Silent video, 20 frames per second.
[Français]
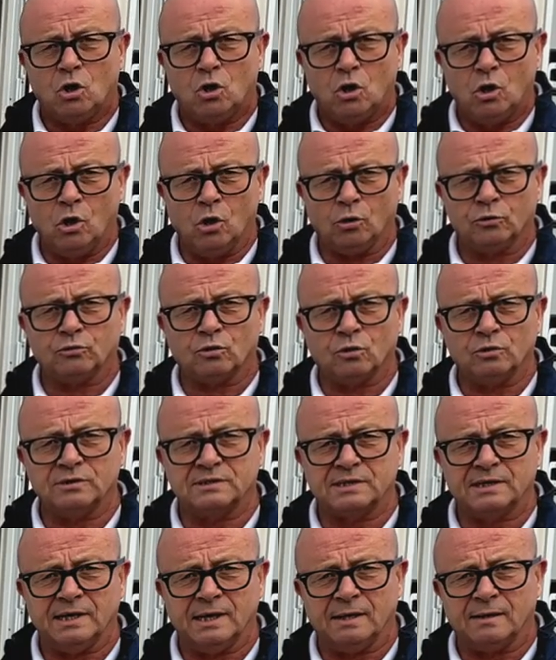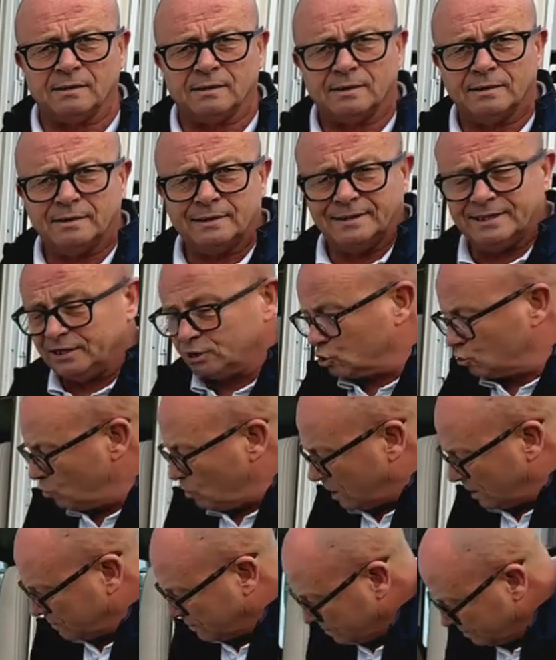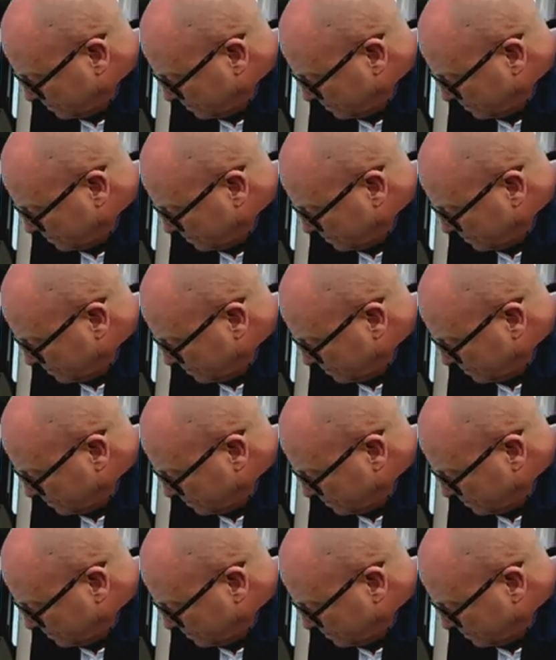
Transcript: l'entretien des joints.